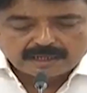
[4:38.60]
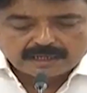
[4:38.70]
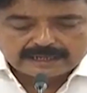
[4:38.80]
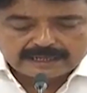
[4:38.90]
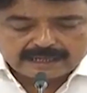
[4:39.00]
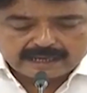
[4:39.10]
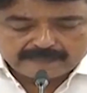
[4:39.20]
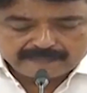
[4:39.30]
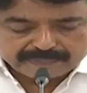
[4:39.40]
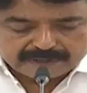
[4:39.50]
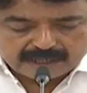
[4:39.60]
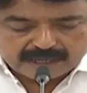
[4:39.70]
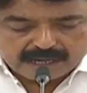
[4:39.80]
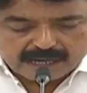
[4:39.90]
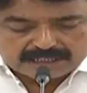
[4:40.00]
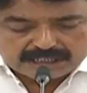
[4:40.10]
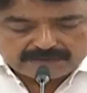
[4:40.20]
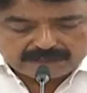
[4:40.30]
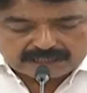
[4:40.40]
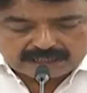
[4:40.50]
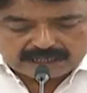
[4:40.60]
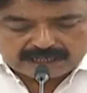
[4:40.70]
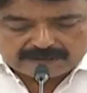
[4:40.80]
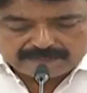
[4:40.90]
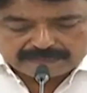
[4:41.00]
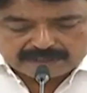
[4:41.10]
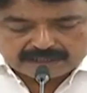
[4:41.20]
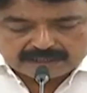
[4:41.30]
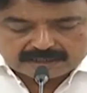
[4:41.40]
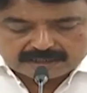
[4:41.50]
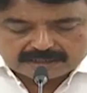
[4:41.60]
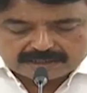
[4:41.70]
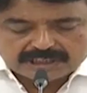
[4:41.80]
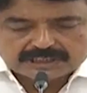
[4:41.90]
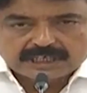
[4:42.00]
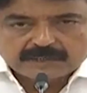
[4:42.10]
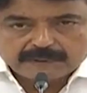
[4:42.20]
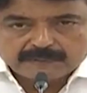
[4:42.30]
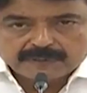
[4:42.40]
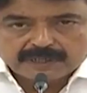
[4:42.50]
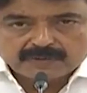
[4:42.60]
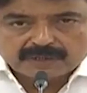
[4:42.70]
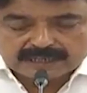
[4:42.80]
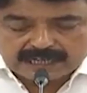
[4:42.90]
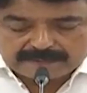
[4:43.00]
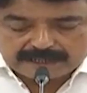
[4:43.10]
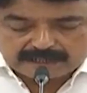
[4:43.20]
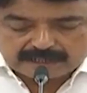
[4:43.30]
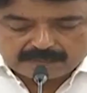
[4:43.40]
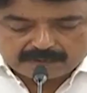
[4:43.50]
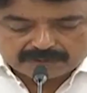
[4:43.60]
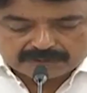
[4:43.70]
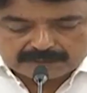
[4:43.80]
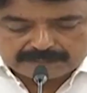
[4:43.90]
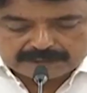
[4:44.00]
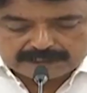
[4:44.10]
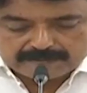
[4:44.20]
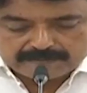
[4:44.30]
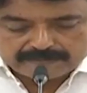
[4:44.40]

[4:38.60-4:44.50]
అలాగే ఆశా వర్కర్ల జీతాల పెంపున కూడా క్యాబినెట్ ఆమోదం తెలిపింది